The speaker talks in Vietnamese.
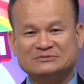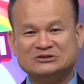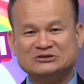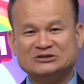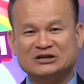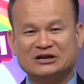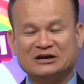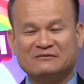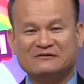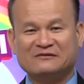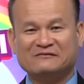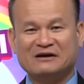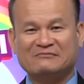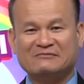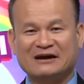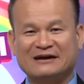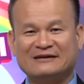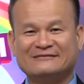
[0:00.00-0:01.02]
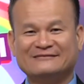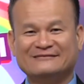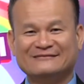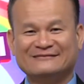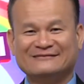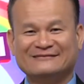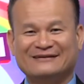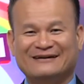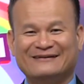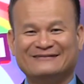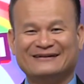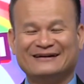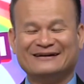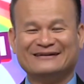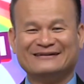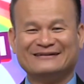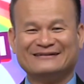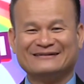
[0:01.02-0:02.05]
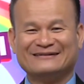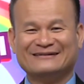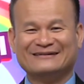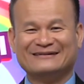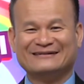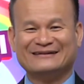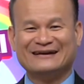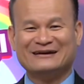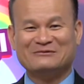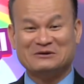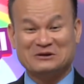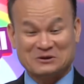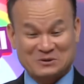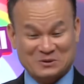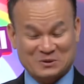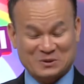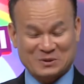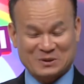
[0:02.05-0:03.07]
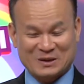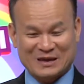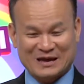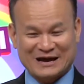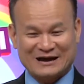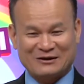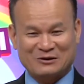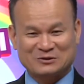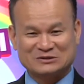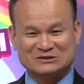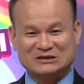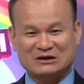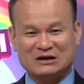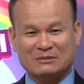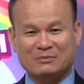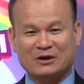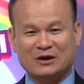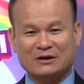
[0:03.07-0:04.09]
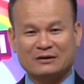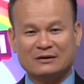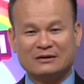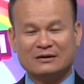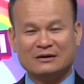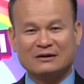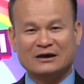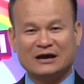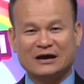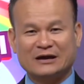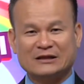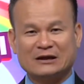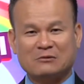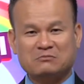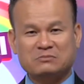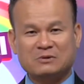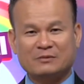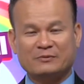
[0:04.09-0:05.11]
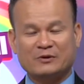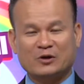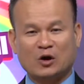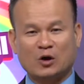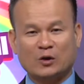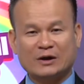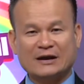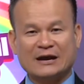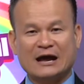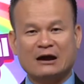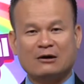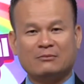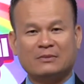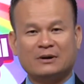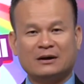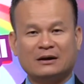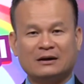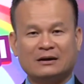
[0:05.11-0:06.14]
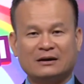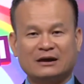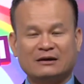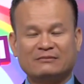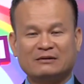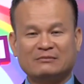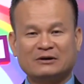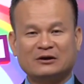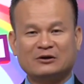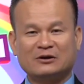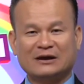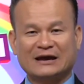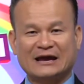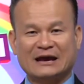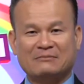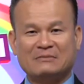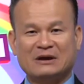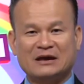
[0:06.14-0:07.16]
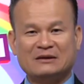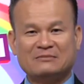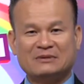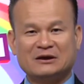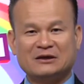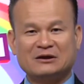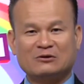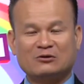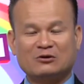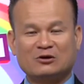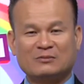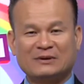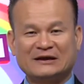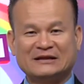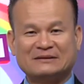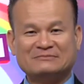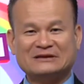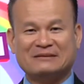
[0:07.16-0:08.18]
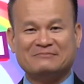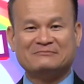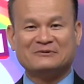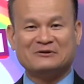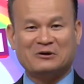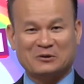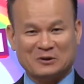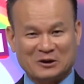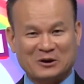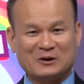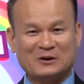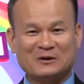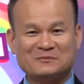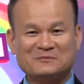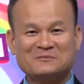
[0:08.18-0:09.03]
chương trình này với Phạm Khanh ở mà à, để mà được cái giá on sale đặc biệt cái hệ thống mà bị hỏi cái nào mà nghe Phạm Khanh nói là ngàn mấy mà giờ còn có bảy tám trăm hỏi cái đó đó